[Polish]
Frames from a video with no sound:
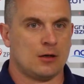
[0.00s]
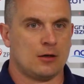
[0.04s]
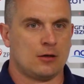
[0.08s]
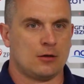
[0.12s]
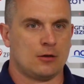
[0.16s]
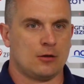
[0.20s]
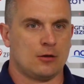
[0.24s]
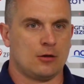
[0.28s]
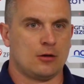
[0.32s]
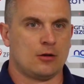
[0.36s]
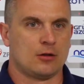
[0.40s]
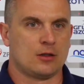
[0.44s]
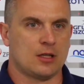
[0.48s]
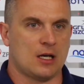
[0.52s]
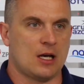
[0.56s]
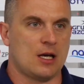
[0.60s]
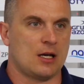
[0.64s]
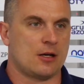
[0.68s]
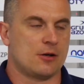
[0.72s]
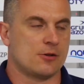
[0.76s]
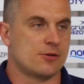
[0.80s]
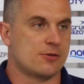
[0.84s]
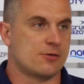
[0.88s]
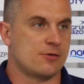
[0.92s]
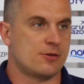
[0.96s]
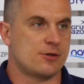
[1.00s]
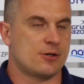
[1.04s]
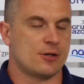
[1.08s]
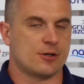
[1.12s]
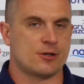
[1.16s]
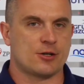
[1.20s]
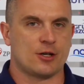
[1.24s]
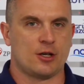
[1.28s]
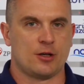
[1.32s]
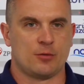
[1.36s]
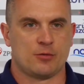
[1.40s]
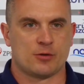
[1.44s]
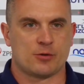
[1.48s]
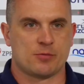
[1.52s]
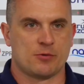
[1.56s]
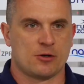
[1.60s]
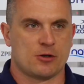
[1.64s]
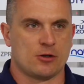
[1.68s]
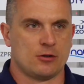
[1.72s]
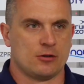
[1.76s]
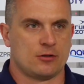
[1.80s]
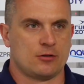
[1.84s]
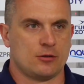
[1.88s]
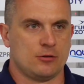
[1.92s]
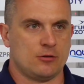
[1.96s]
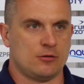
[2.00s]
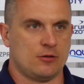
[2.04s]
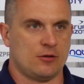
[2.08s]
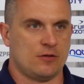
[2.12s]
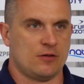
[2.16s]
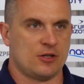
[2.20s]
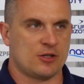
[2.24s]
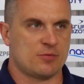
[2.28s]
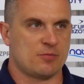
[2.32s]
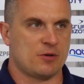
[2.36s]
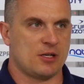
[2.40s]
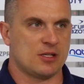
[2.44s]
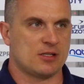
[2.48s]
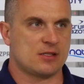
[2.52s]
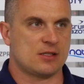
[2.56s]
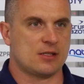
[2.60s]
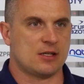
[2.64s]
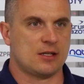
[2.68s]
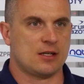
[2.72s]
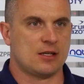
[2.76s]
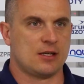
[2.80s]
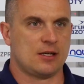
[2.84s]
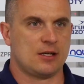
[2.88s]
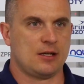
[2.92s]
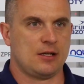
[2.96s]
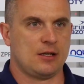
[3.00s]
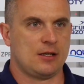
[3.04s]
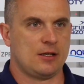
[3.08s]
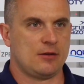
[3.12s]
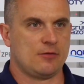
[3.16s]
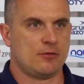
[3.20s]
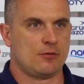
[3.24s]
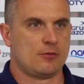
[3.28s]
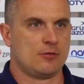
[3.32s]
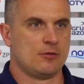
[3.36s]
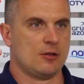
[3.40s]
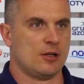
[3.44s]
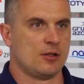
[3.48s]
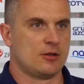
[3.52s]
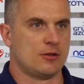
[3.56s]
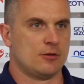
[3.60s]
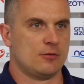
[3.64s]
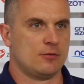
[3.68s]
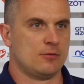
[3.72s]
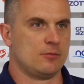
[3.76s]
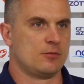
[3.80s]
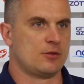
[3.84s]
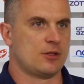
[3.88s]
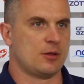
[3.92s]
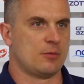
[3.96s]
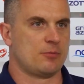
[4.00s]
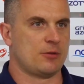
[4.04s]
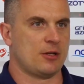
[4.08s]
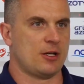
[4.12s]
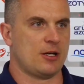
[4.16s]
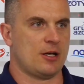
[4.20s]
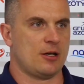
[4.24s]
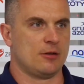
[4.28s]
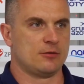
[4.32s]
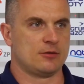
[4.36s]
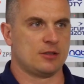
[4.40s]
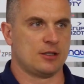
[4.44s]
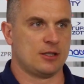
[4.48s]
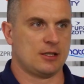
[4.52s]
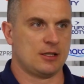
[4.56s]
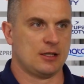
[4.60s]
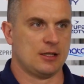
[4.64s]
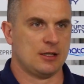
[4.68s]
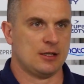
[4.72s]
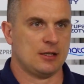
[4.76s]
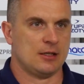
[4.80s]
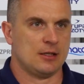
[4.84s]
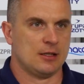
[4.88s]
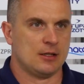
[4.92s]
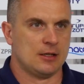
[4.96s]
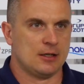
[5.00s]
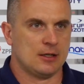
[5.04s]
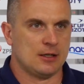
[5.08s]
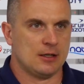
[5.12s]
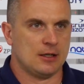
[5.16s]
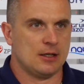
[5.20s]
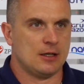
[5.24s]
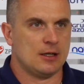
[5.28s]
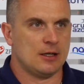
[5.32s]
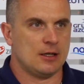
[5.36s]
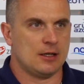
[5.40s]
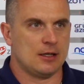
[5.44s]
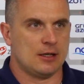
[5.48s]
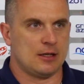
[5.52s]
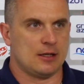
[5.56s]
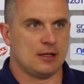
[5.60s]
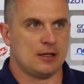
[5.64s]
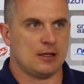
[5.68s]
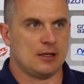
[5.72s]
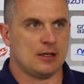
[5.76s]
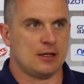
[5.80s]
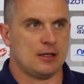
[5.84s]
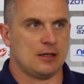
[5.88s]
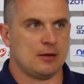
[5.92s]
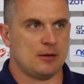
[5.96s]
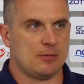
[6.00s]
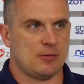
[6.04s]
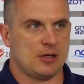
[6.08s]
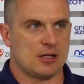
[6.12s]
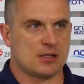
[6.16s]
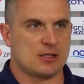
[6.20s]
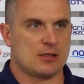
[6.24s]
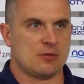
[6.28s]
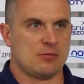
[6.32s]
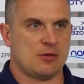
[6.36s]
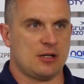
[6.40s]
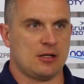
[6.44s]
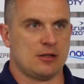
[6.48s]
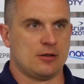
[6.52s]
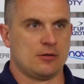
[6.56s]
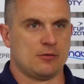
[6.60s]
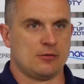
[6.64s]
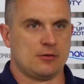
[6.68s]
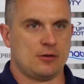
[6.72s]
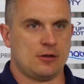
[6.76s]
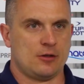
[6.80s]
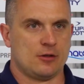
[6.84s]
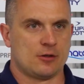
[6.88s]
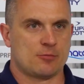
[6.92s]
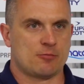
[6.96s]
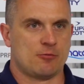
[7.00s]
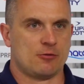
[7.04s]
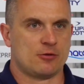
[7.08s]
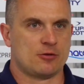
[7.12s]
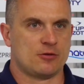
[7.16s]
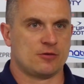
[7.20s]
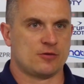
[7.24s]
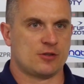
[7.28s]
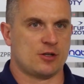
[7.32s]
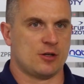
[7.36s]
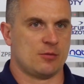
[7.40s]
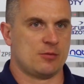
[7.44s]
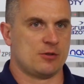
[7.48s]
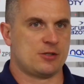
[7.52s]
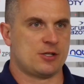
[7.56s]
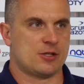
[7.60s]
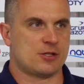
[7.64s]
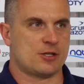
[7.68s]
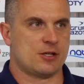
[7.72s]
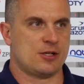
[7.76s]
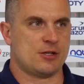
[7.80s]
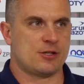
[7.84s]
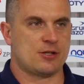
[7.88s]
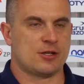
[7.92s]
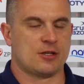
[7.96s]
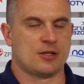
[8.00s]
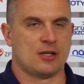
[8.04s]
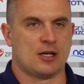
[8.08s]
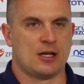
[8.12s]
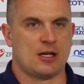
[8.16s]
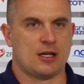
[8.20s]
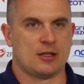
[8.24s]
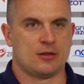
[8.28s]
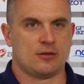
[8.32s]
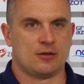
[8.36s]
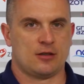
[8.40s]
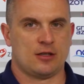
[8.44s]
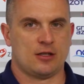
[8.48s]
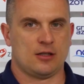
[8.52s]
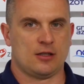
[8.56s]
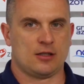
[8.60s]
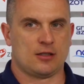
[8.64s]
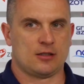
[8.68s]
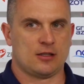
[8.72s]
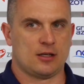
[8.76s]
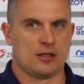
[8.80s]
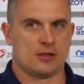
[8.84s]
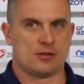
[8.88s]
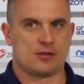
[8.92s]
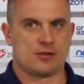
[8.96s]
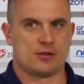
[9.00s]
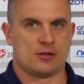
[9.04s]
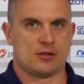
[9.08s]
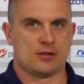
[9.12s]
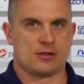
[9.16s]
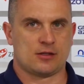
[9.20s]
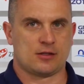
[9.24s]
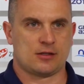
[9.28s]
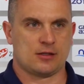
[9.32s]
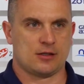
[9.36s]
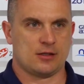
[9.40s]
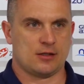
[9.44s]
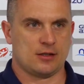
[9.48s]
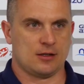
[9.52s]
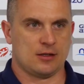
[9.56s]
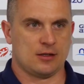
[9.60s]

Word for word: No tak, oczywiście chcielibyśmy kontynuować pasę i w ogóle tą, te playouty e, maksymalną ilość punktów zdobyć, jeżeli się da, no ale Gdańsk to jest e,